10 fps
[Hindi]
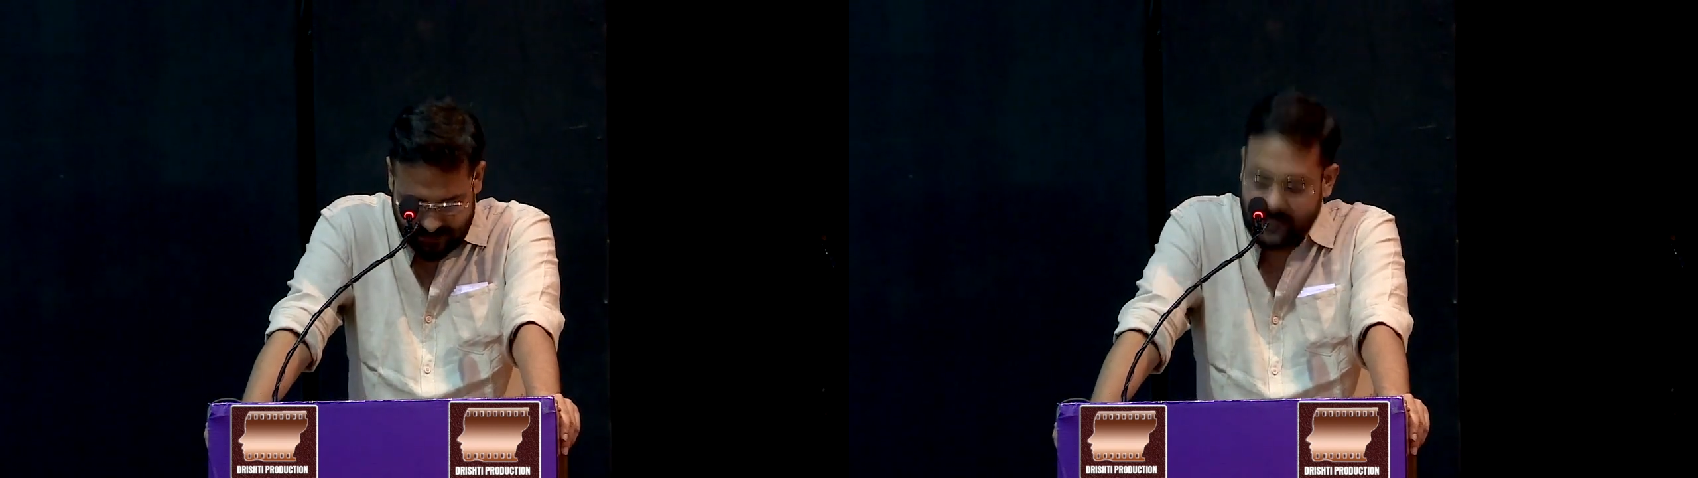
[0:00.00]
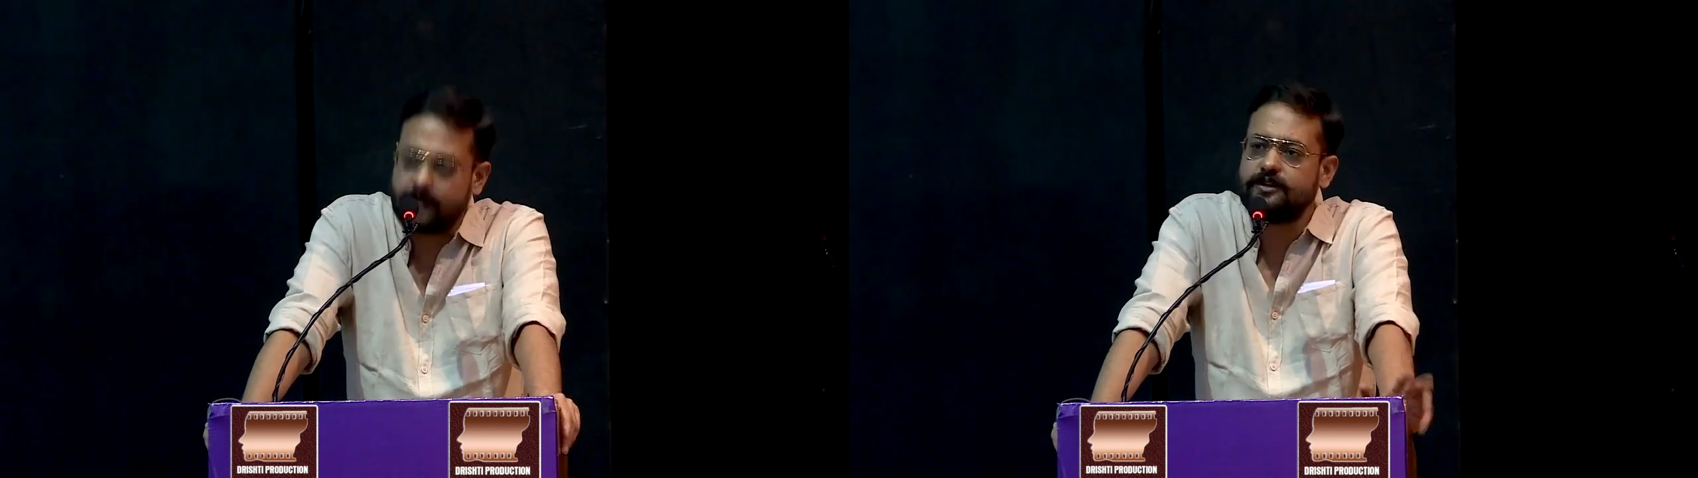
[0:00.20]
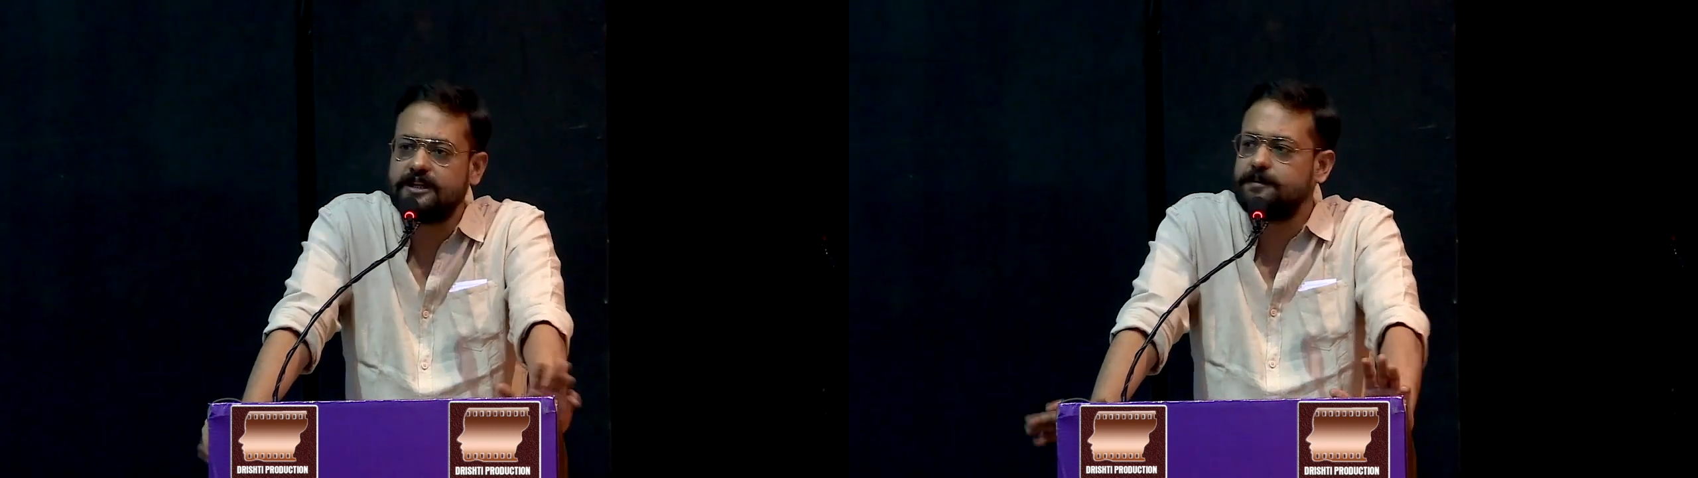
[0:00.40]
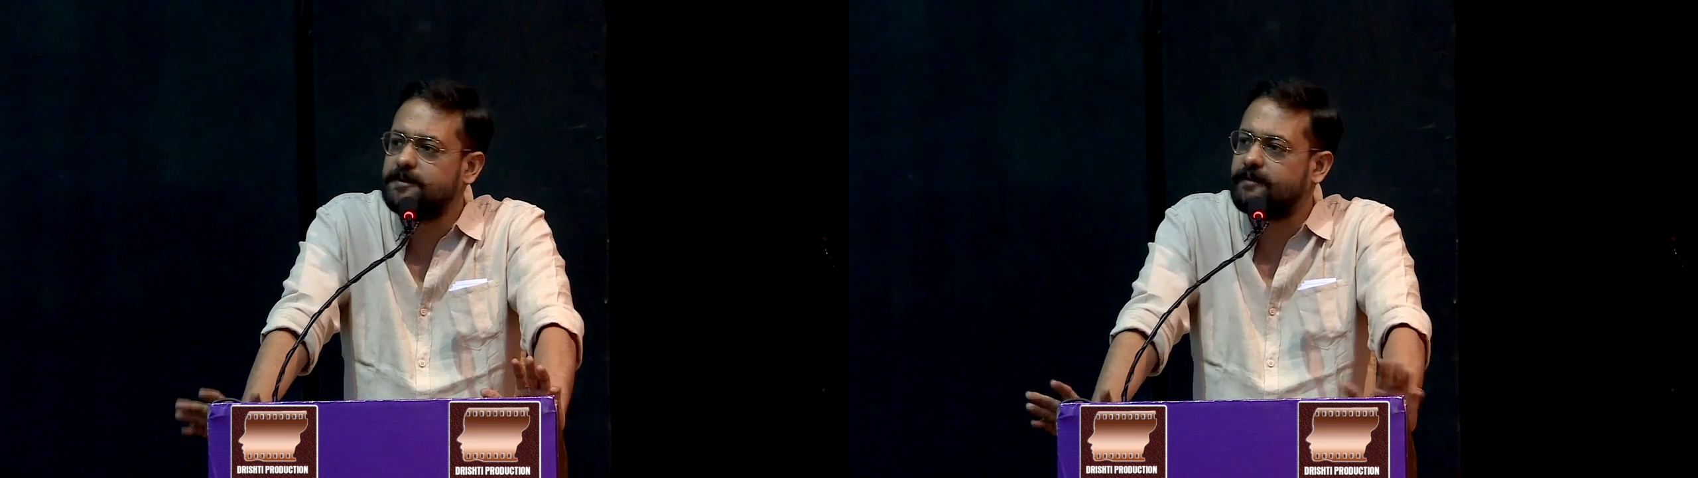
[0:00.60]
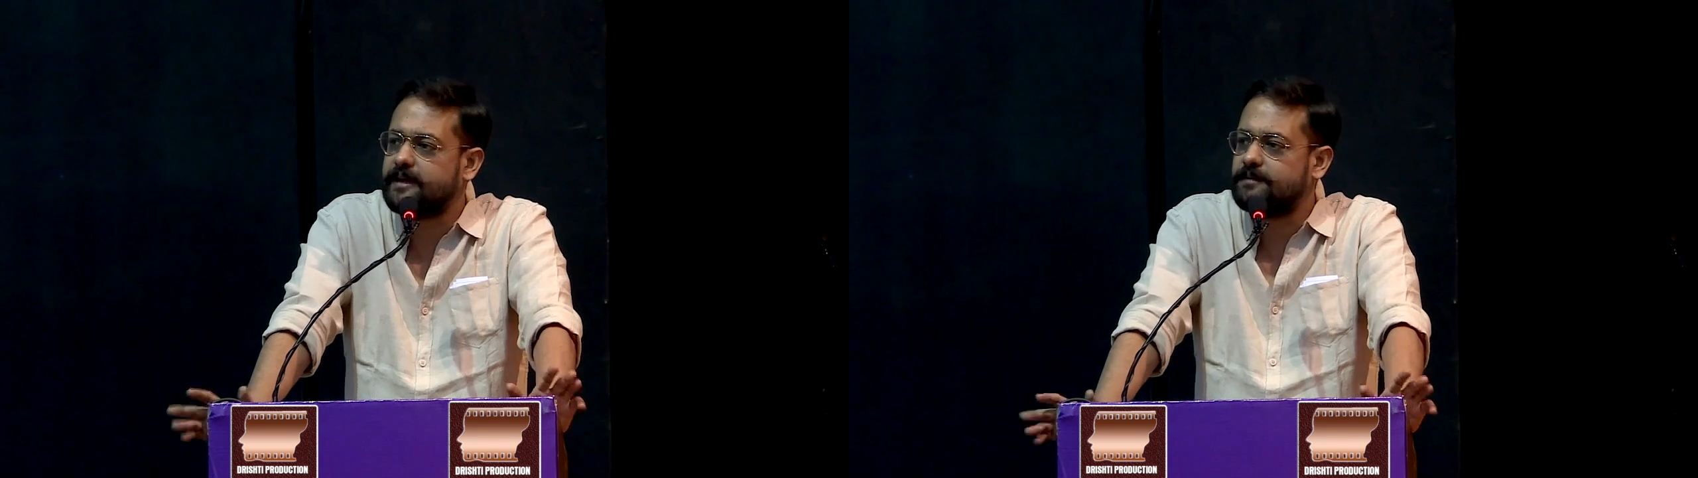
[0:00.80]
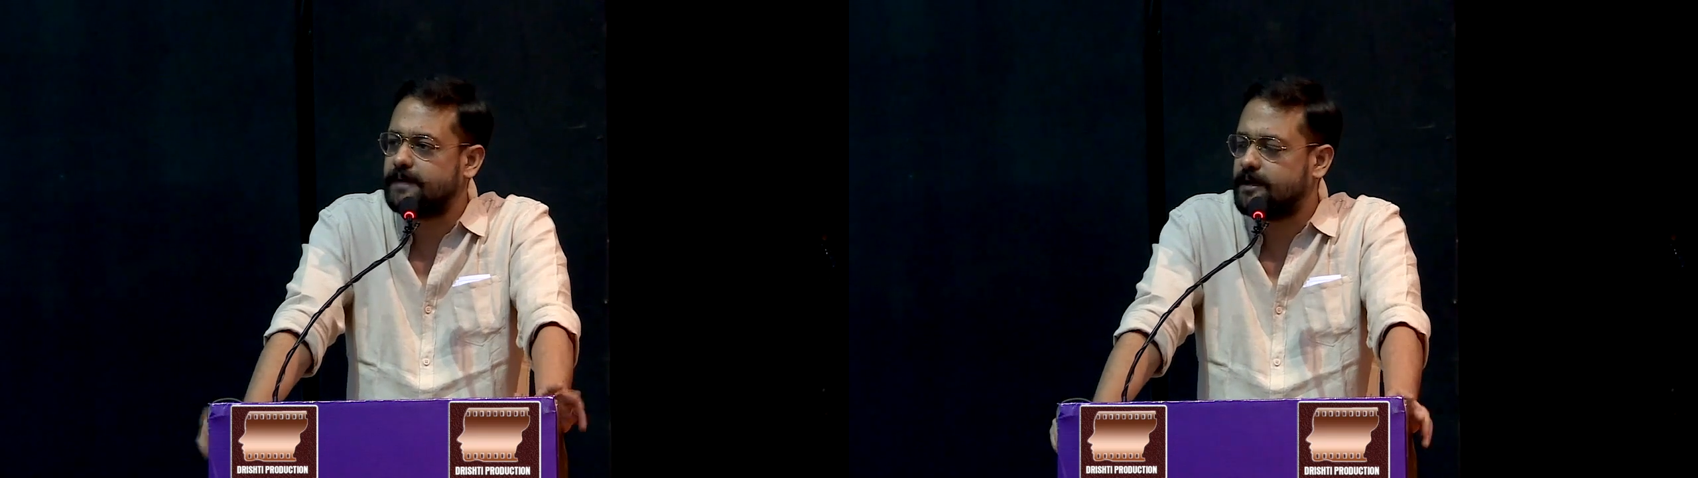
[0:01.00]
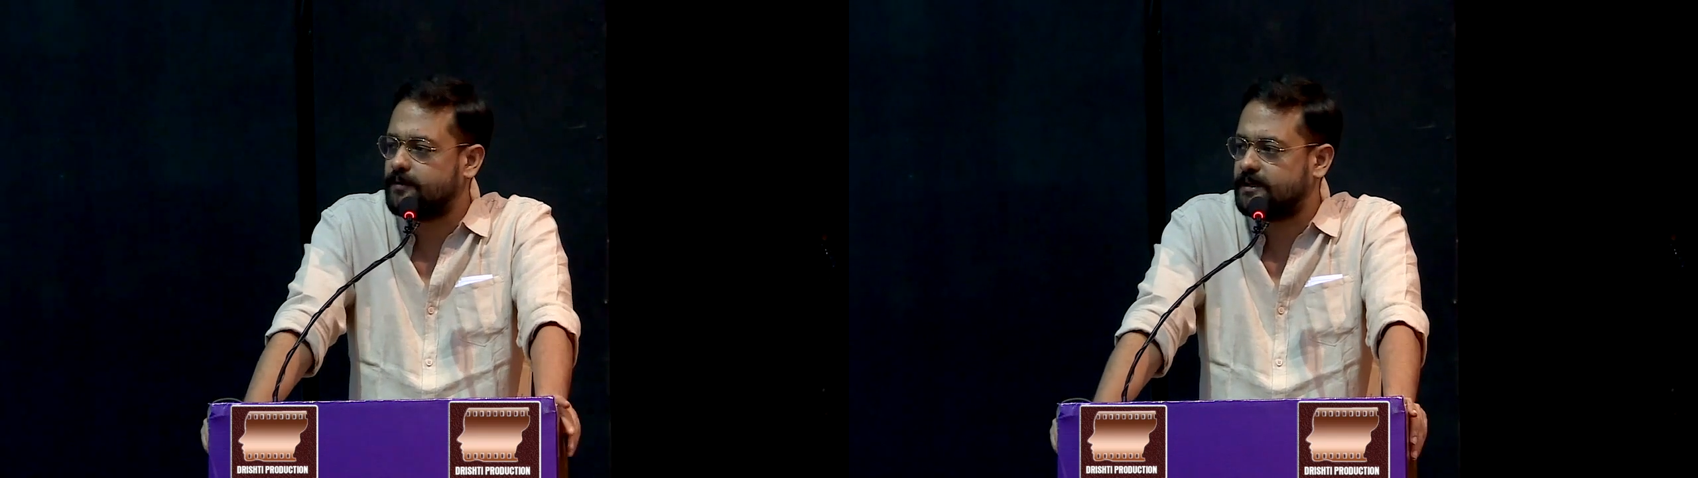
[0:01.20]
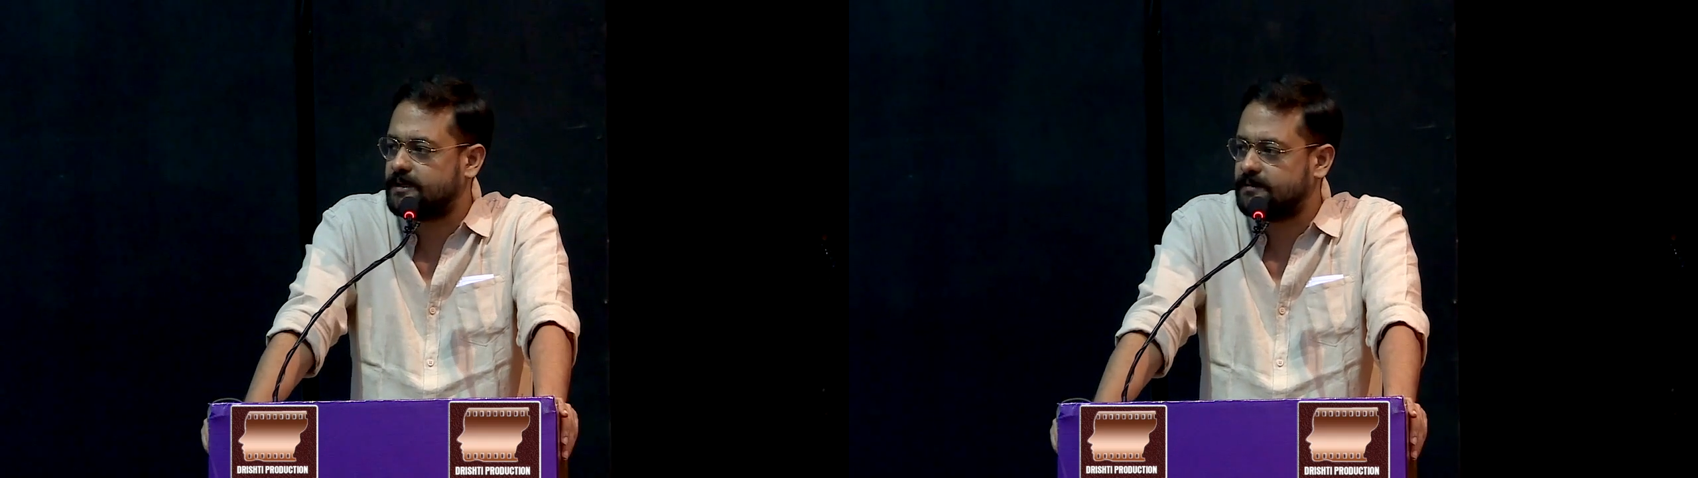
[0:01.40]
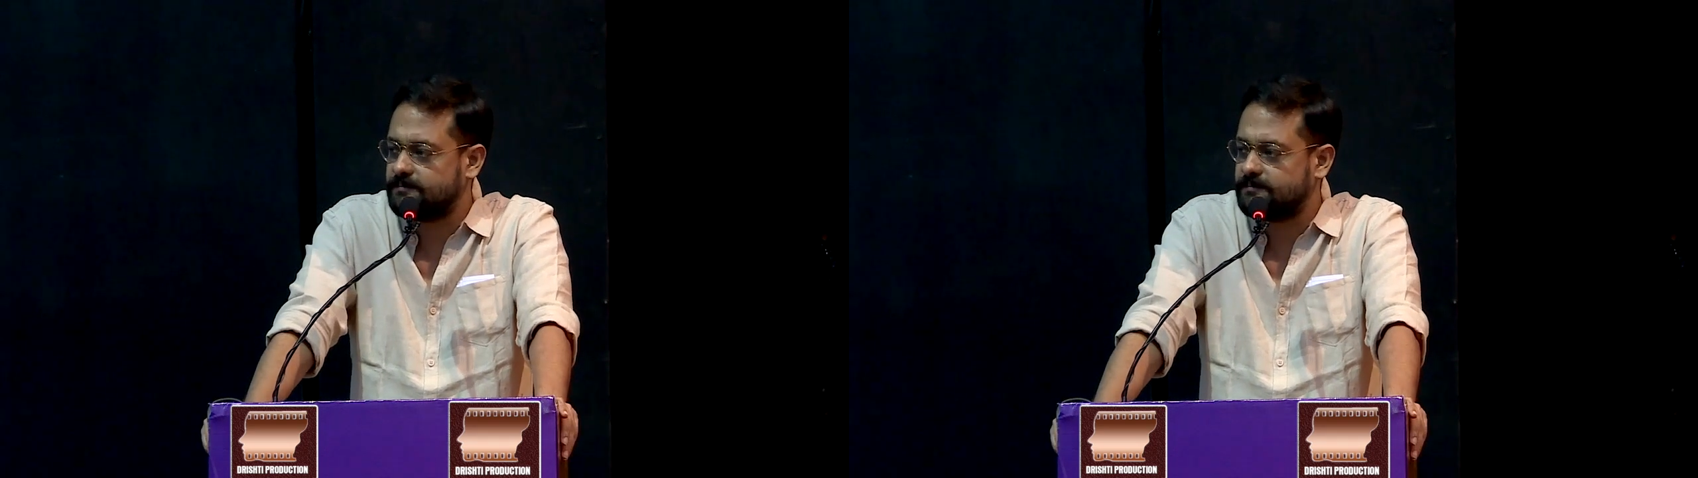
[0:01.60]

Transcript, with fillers: शालू दीदी भी वहीं बैठी हुई थी